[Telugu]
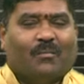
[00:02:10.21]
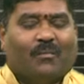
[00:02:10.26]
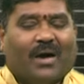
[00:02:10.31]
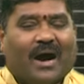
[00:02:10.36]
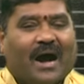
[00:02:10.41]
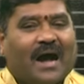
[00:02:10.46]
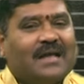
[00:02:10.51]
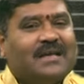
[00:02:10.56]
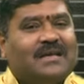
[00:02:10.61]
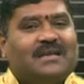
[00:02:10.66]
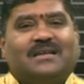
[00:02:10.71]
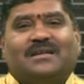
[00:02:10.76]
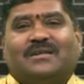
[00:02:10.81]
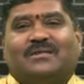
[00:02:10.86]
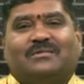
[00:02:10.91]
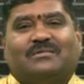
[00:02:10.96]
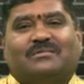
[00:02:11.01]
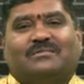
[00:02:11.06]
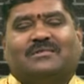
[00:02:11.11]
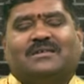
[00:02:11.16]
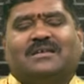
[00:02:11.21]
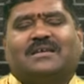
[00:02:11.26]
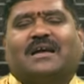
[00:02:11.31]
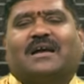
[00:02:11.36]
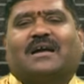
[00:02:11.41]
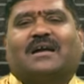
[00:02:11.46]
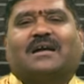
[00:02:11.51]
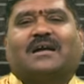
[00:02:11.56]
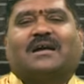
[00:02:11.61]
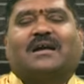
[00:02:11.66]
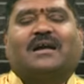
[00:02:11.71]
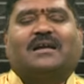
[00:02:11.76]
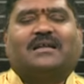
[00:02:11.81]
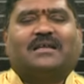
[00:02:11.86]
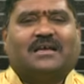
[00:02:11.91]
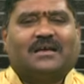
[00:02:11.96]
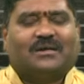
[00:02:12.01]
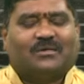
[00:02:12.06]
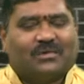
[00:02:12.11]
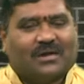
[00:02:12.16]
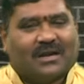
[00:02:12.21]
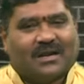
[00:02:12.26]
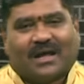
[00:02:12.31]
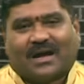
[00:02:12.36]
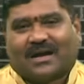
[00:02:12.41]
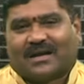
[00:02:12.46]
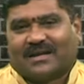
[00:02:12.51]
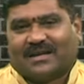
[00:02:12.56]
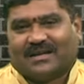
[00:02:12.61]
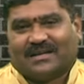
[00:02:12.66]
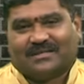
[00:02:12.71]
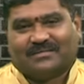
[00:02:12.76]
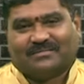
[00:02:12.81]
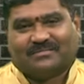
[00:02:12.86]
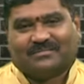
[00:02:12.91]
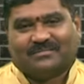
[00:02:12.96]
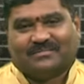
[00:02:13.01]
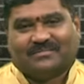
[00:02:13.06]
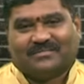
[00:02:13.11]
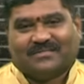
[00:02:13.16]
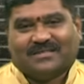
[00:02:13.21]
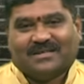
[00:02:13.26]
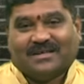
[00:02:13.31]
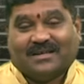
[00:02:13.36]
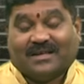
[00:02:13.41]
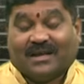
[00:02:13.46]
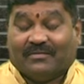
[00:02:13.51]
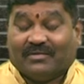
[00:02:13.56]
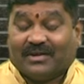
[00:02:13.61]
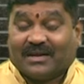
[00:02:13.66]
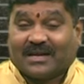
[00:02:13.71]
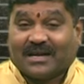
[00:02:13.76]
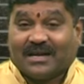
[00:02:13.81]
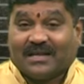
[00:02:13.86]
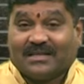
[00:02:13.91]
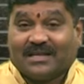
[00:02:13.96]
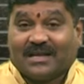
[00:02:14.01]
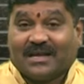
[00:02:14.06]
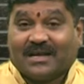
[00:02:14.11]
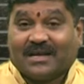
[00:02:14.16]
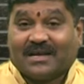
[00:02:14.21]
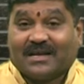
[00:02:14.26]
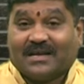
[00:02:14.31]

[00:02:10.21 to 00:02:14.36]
మాయ నిన్ను ఇంకెక్కడికి కూడా లాక్కెళ్ళదు ఎవరికైతే